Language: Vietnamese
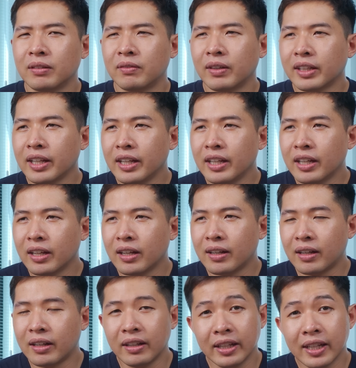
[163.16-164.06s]
Vậy thì
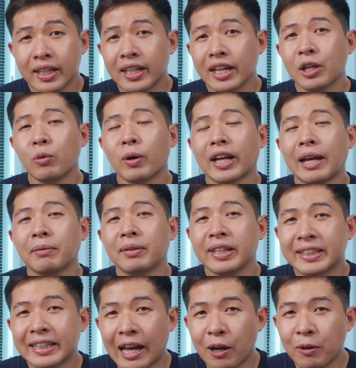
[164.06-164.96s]
ý kiến của anh em
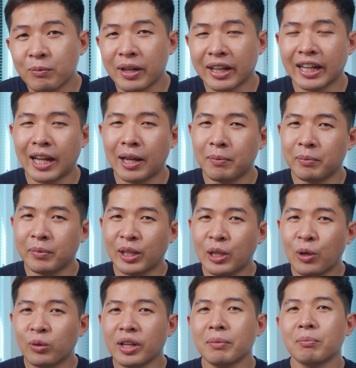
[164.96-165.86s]
thì sao? Anh em
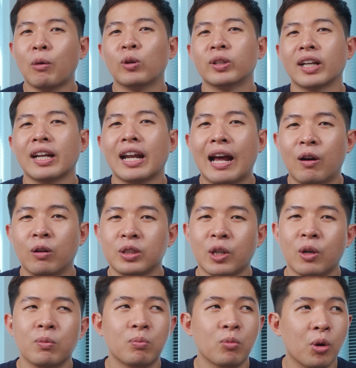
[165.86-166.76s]
yêu thích màu sắc nào
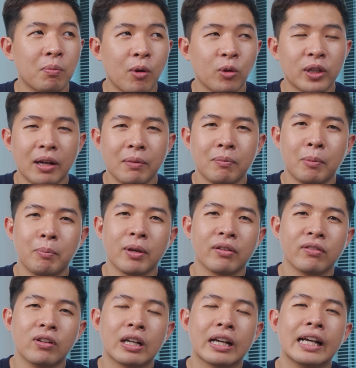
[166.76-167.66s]
trong 4 màu sắc mà
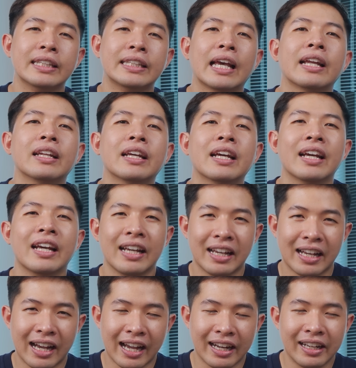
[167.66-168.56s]
mình vừa kể trên?
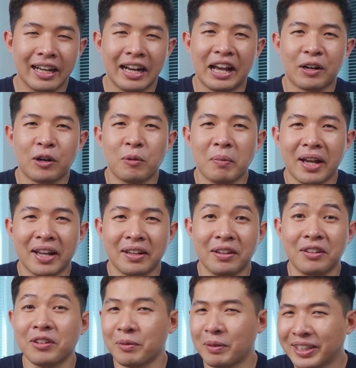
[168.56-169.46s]
Hãy để lại
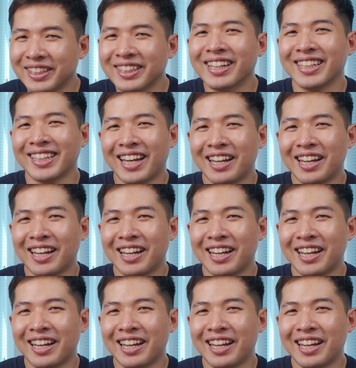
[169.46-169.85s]
comment ở phía bên dưới